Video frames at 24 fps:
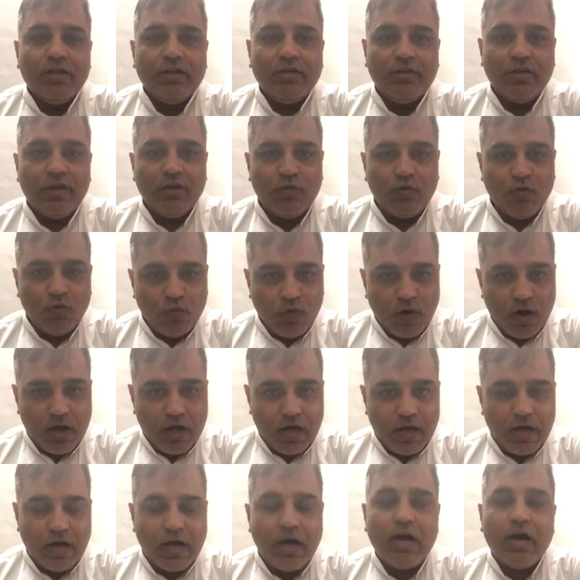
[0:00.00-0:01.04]
ये युवा
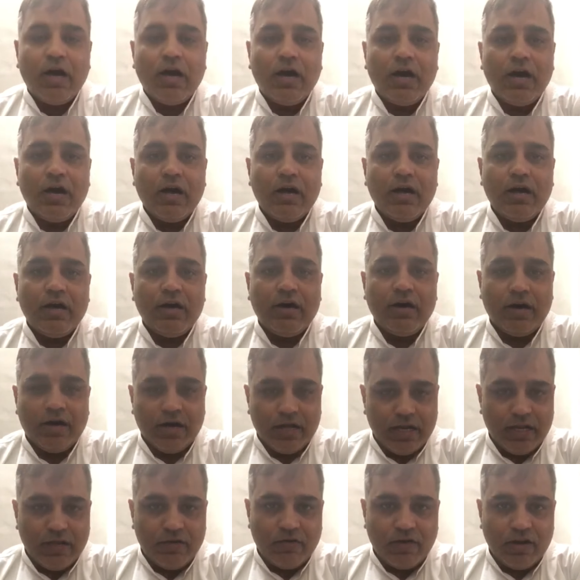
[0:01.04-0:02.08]

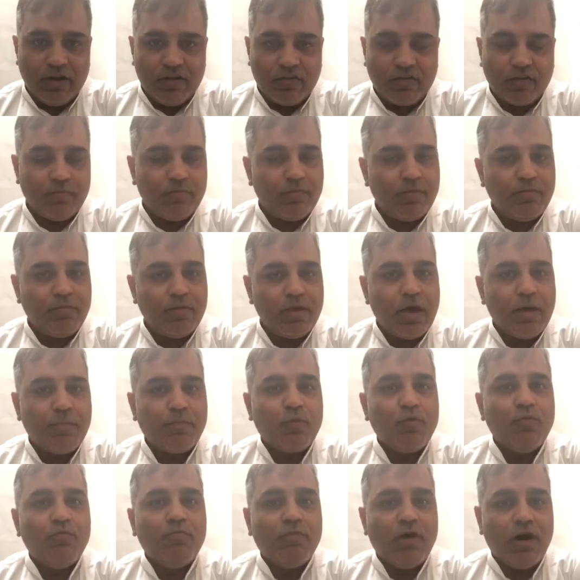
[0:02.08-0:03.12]
आने वाले समय में
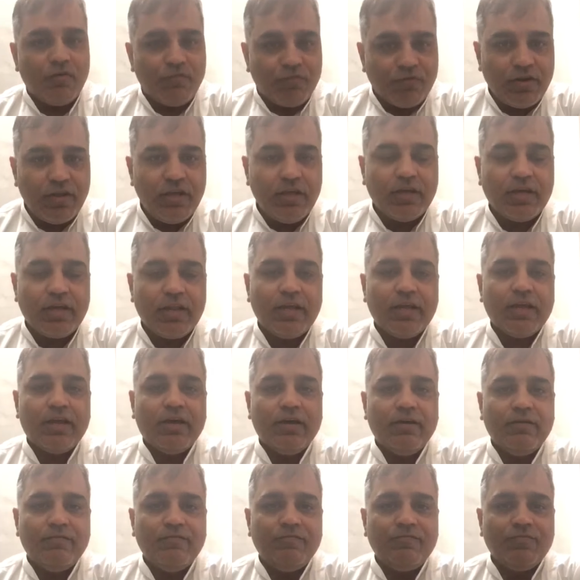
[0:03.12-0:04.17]
आपको माफ़ नहीं
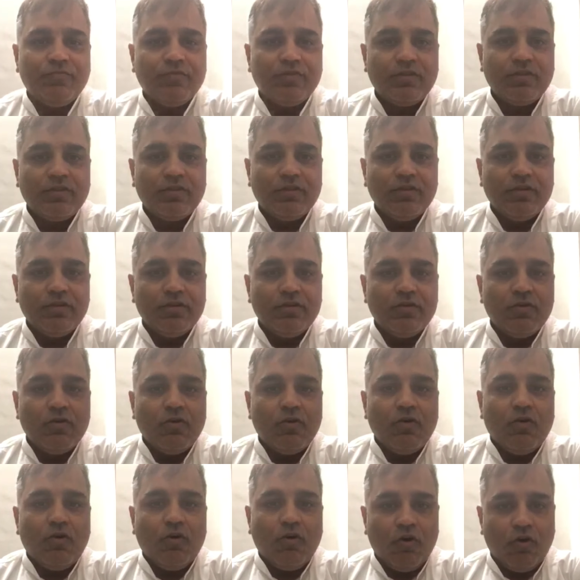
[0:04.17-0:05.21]
करेगा
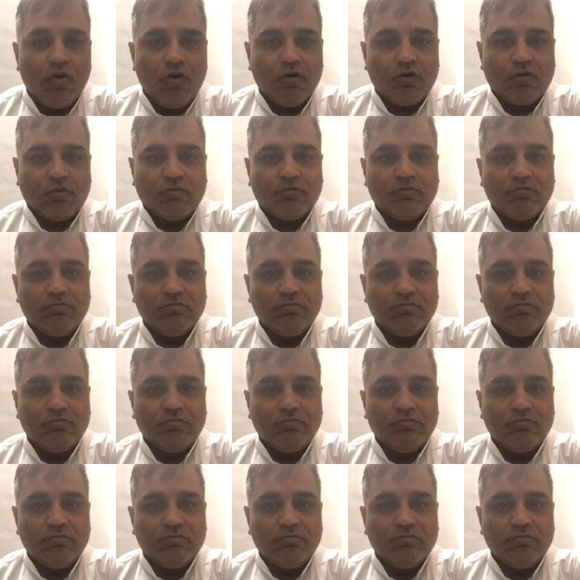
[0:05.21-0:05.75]
और